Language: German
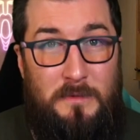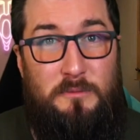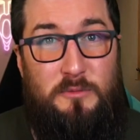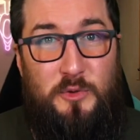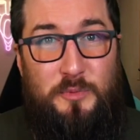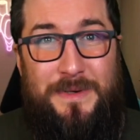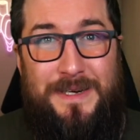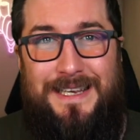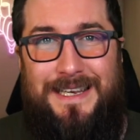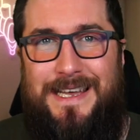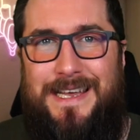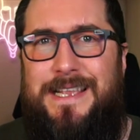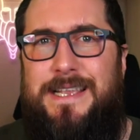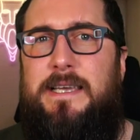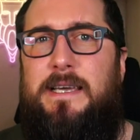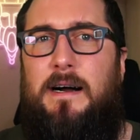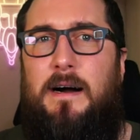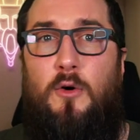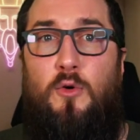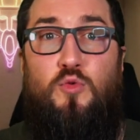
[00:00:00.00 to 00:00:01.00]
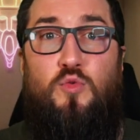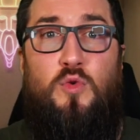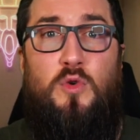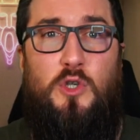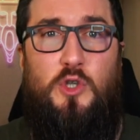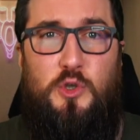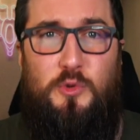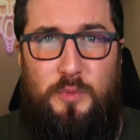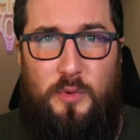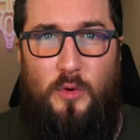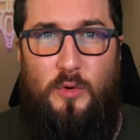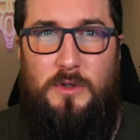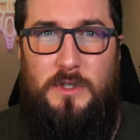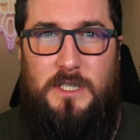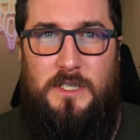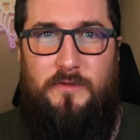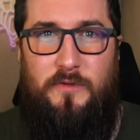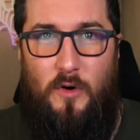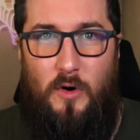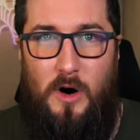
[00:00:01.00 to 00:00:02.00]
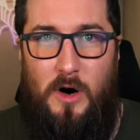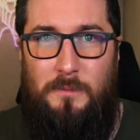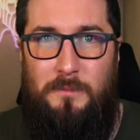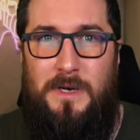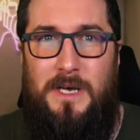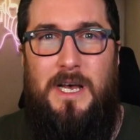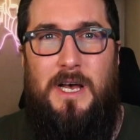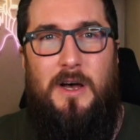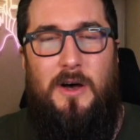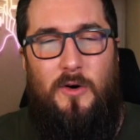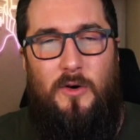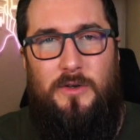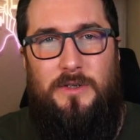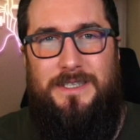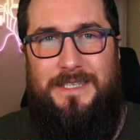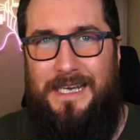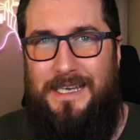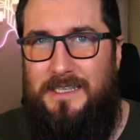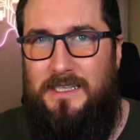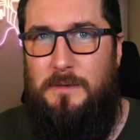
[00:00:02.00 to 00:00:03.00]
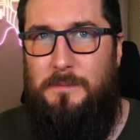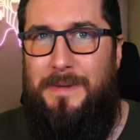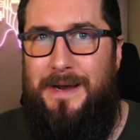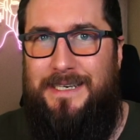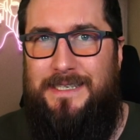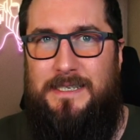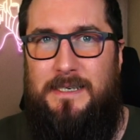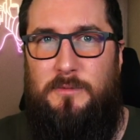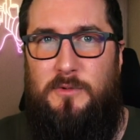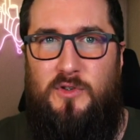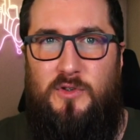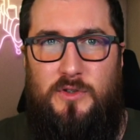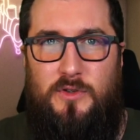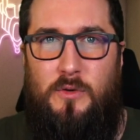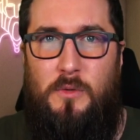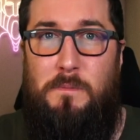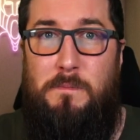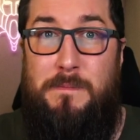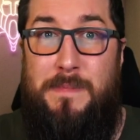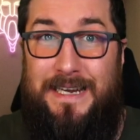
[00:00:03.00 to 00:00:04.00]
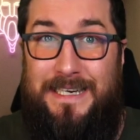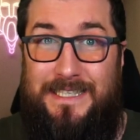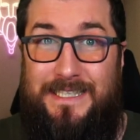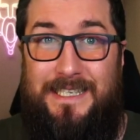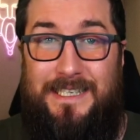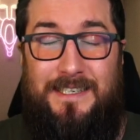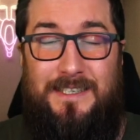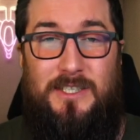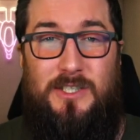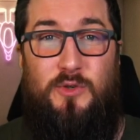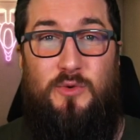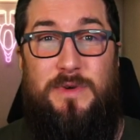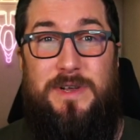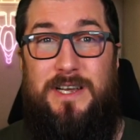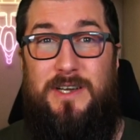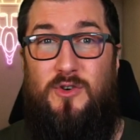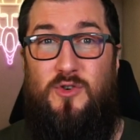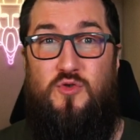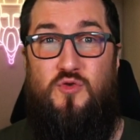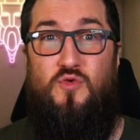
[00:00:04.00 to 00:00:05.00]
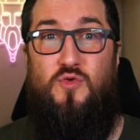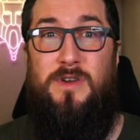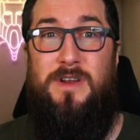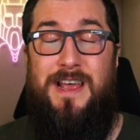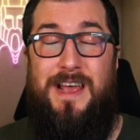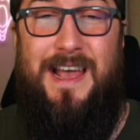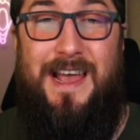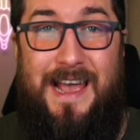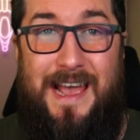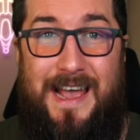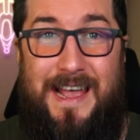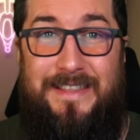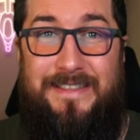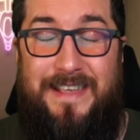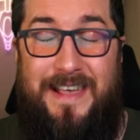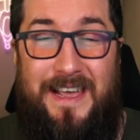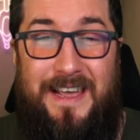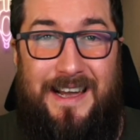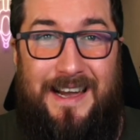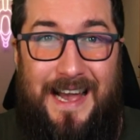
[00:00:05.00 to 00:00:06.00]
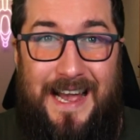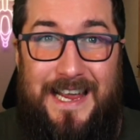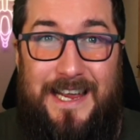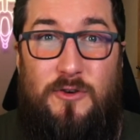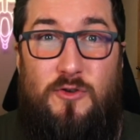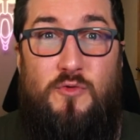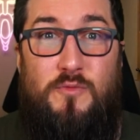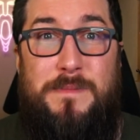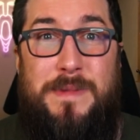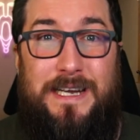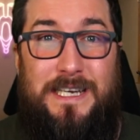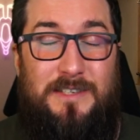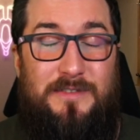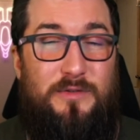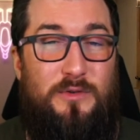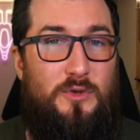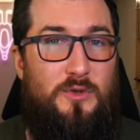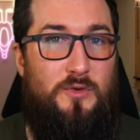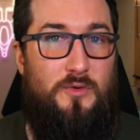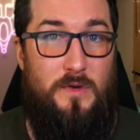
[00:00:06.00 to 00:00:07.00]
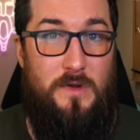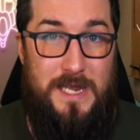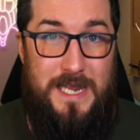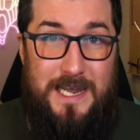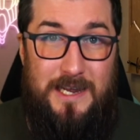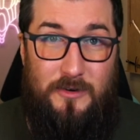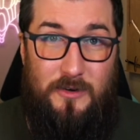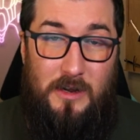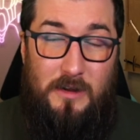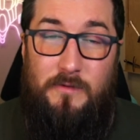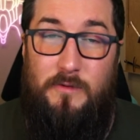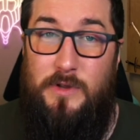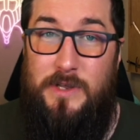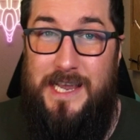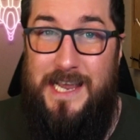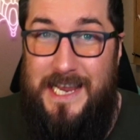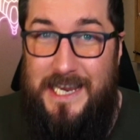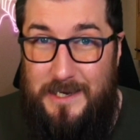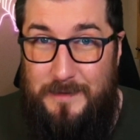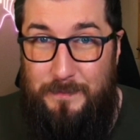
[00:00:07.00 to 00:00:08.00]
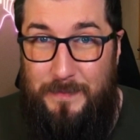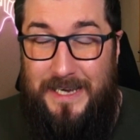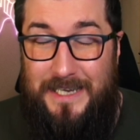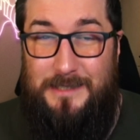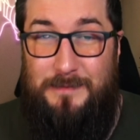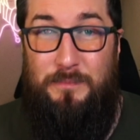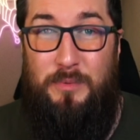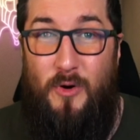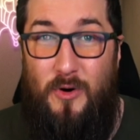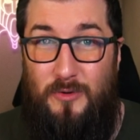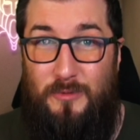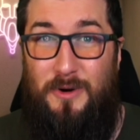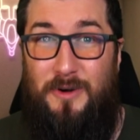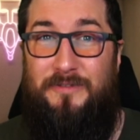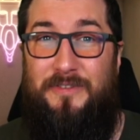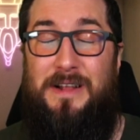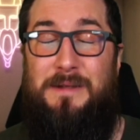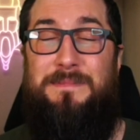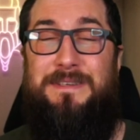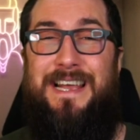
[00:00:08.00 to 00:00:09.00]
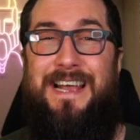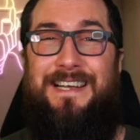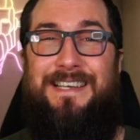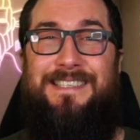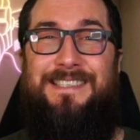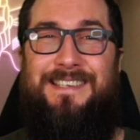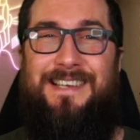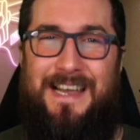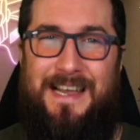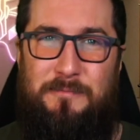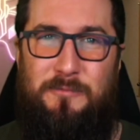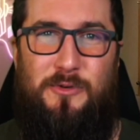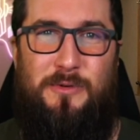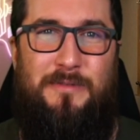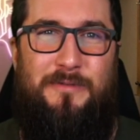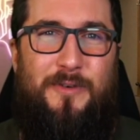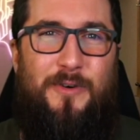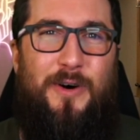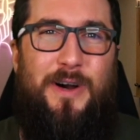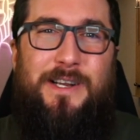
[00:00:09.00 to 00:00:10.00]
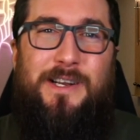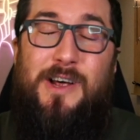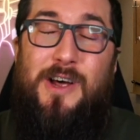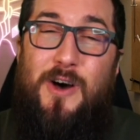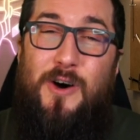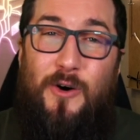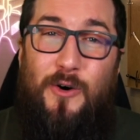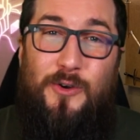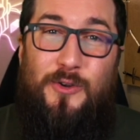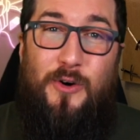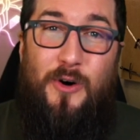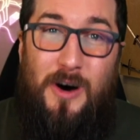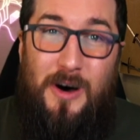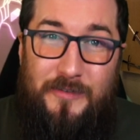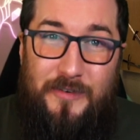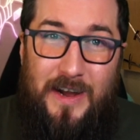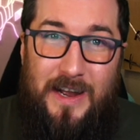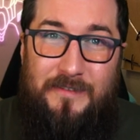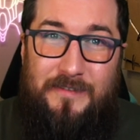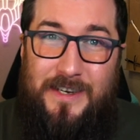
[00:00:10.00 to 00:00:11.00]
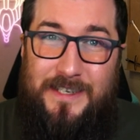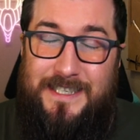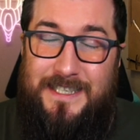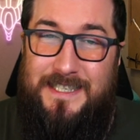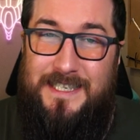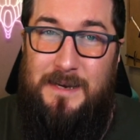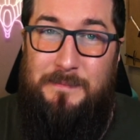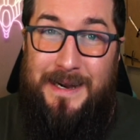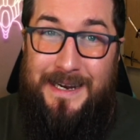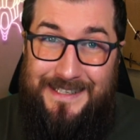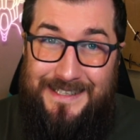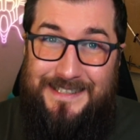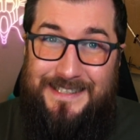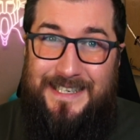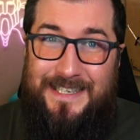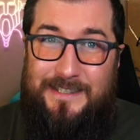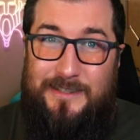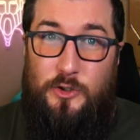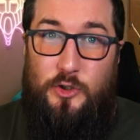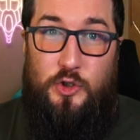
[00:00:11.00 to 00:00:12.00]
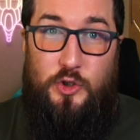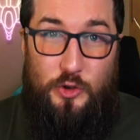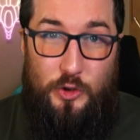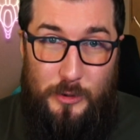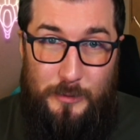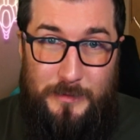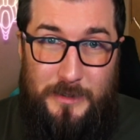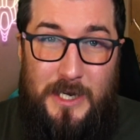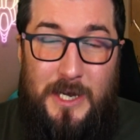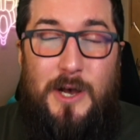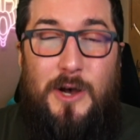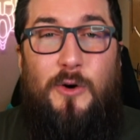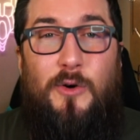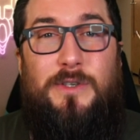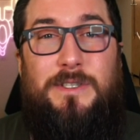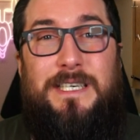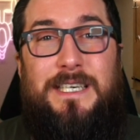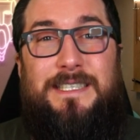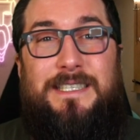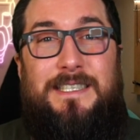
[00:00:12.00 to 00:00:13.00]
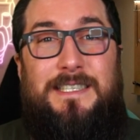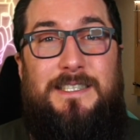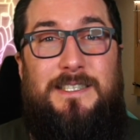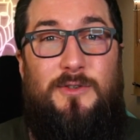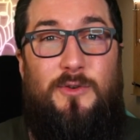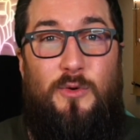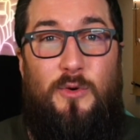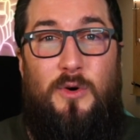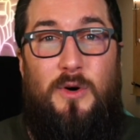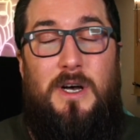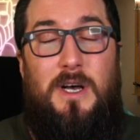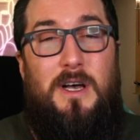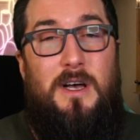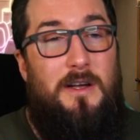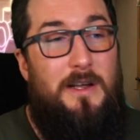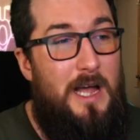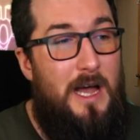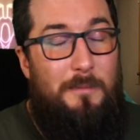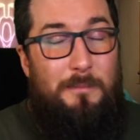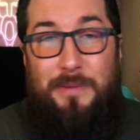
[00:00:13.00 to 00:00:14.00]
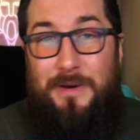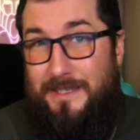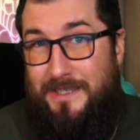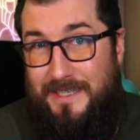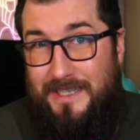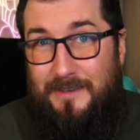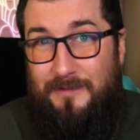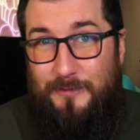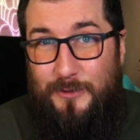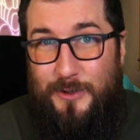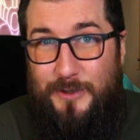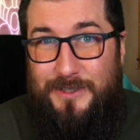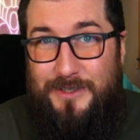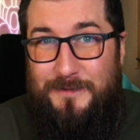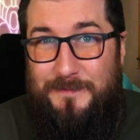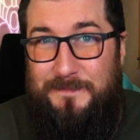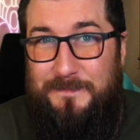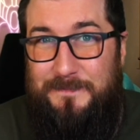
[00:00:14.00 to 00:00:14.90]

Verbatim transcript: im Spiel in ihrer Ursprungsform und dann gemeinsam zu so einem mächtigen Suicune Entei Raikou Mix fusionieren können, würde ich als Pokémon-Fan mich extrem drüber freuen und hoffe einfach, dass da meine These stimmt und dass das so, ja, passieren wird.